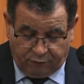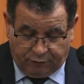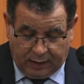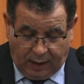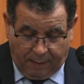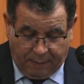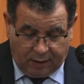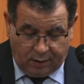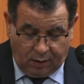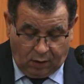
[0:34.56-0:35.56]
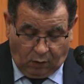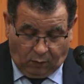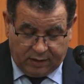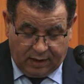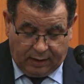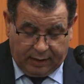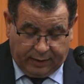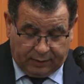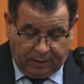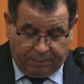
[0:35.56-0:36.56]
في العمل
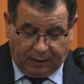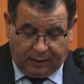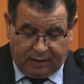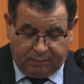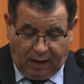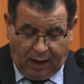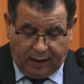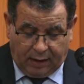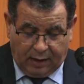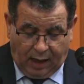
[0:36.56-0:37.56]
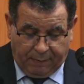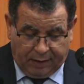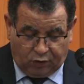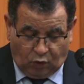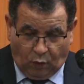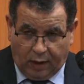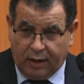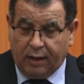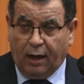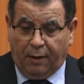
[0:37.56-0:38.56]
وذلك طبقا لمعايير العمل
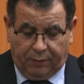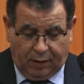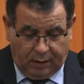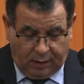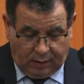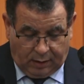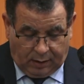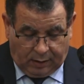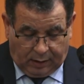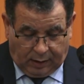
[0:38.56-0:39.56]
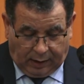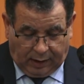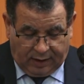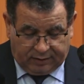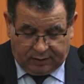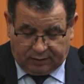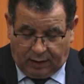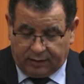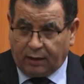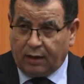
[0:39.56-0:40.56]
الدولية التي
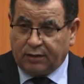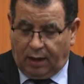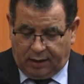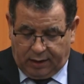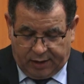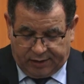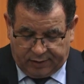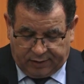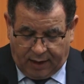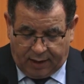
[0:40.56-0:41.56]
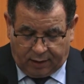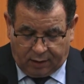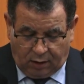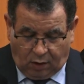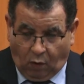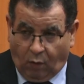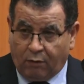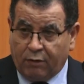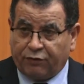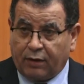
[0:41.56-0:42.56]
صادقت عليها الجزائر
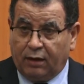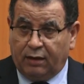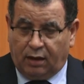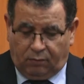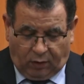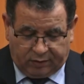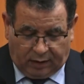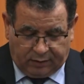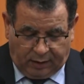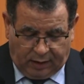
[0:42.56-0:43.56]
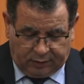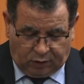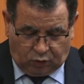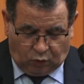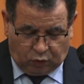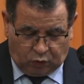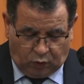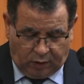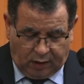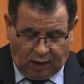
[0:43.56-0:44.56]
ووفقا للمقتضيات
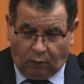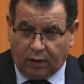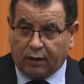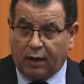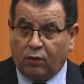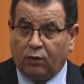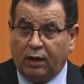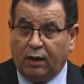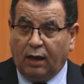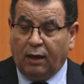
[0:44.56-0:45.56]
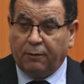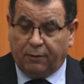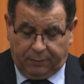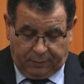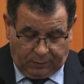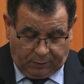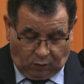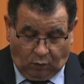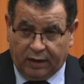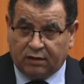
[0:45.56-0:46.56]
الدستورية والقانونية
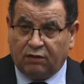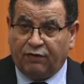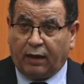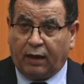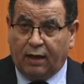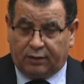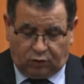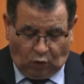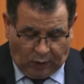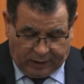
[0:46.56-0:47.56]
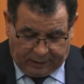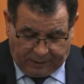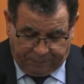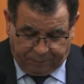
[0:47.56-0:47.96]
والاتفاقيات الدولية